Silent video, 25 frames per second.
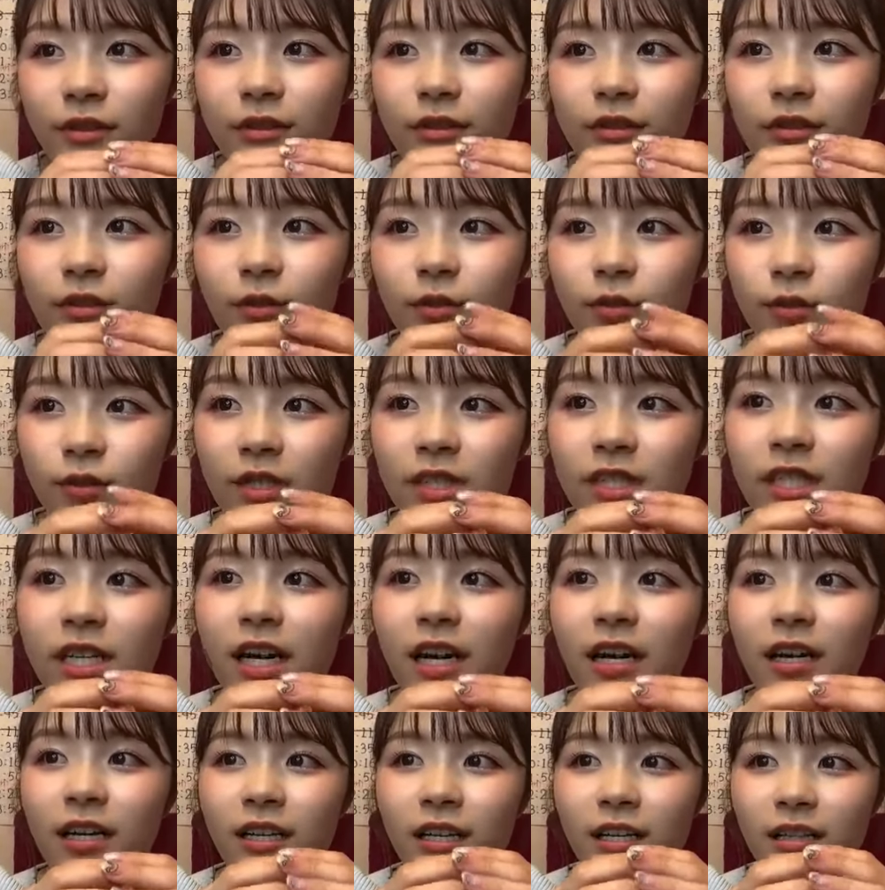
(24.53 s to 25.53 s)
ちょっと時
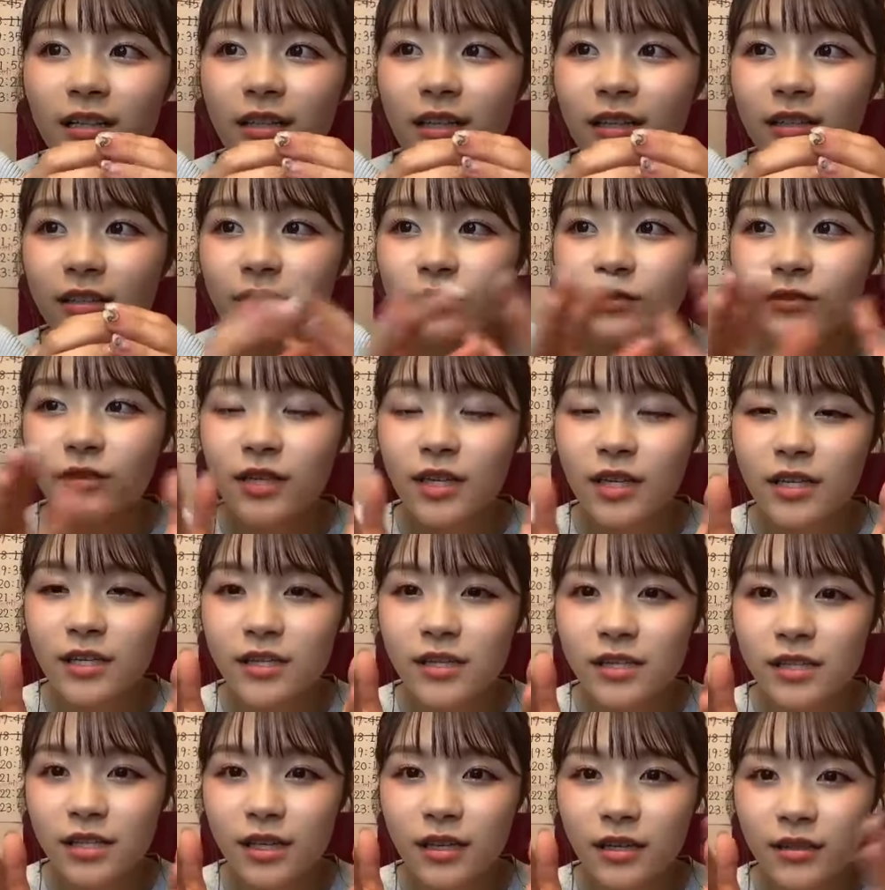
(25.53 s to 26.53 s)
間空けて休憩
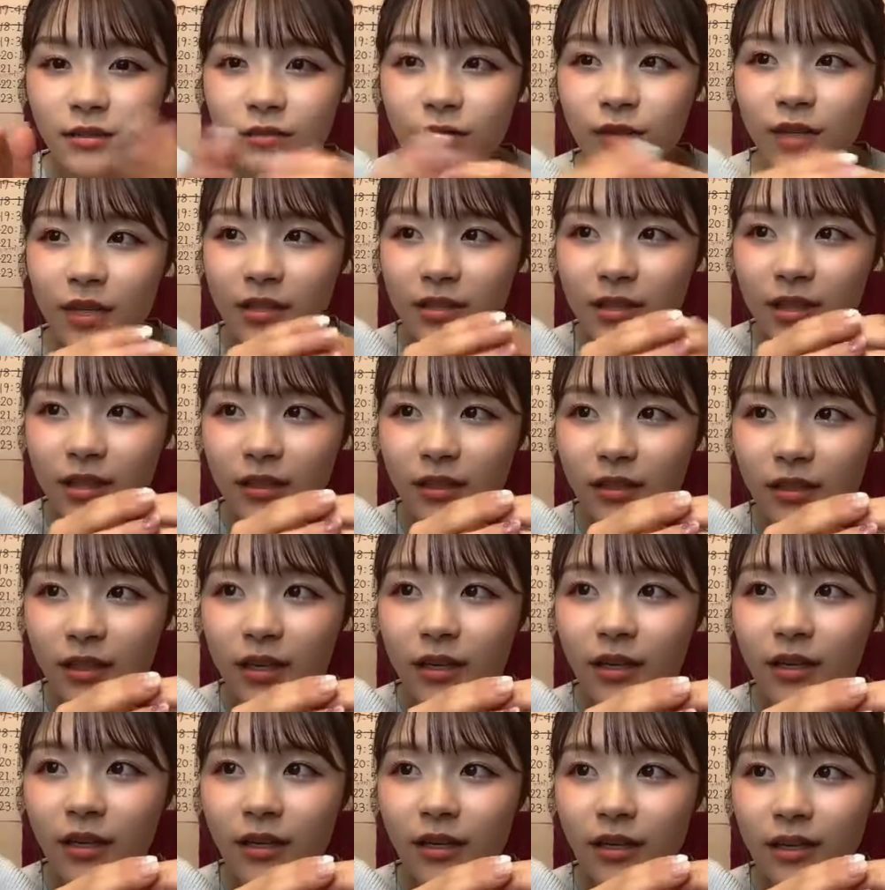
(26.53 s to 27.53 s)
時間を挟んで
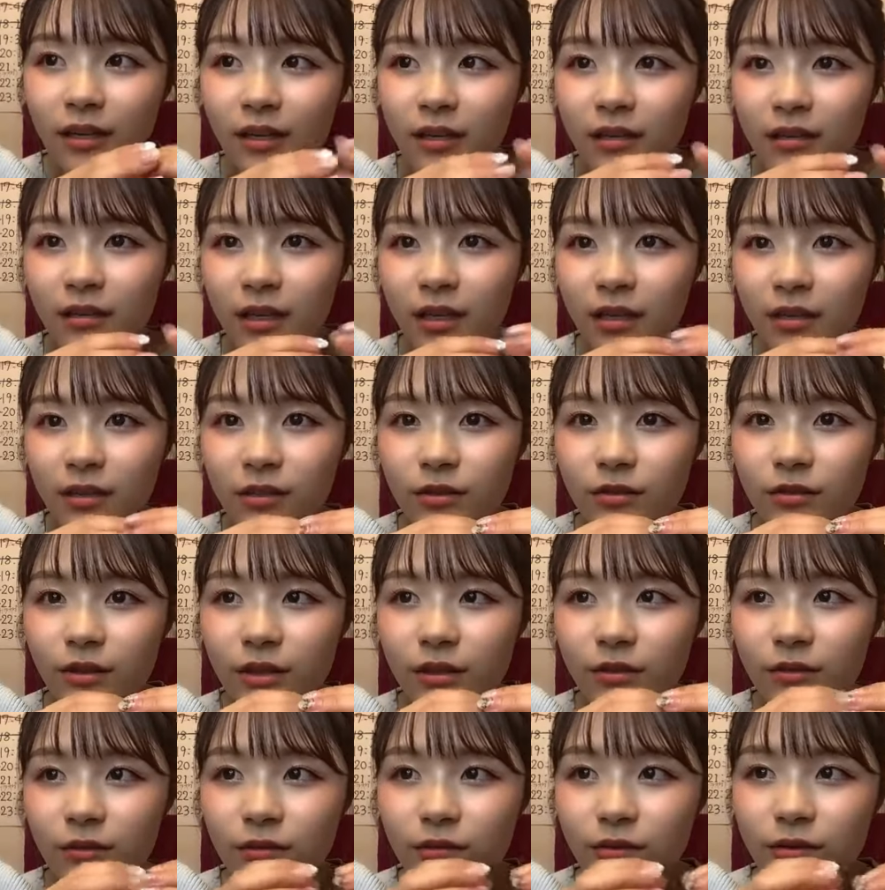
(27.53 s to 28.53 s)
3週
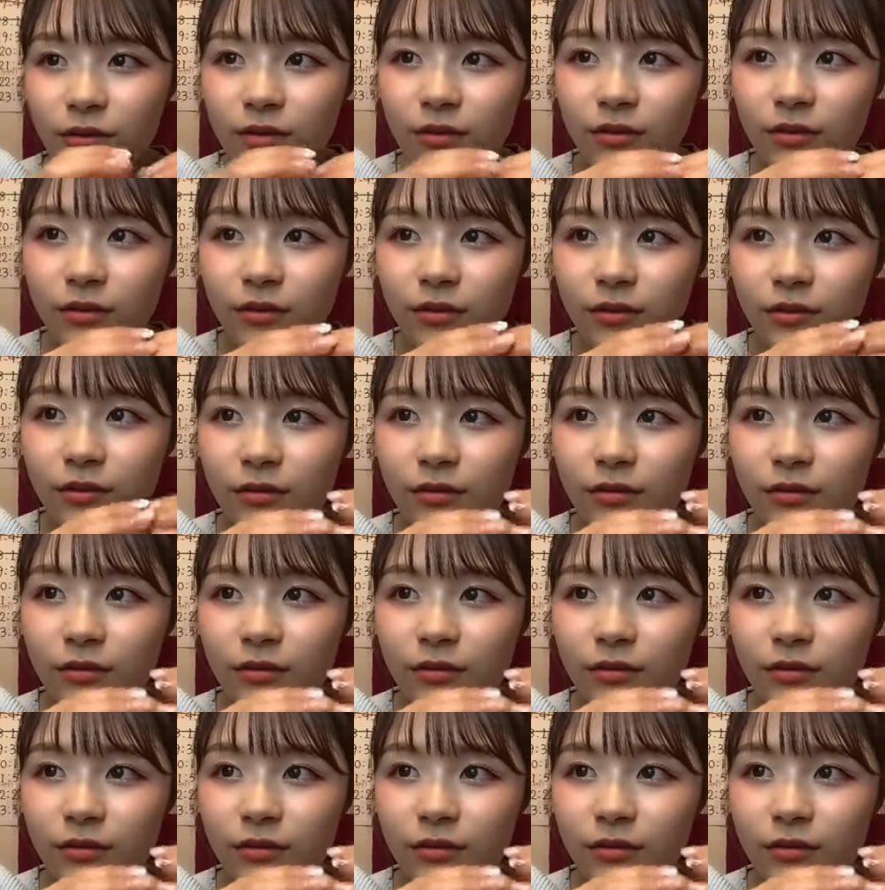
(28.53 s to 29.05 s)
枠を作る。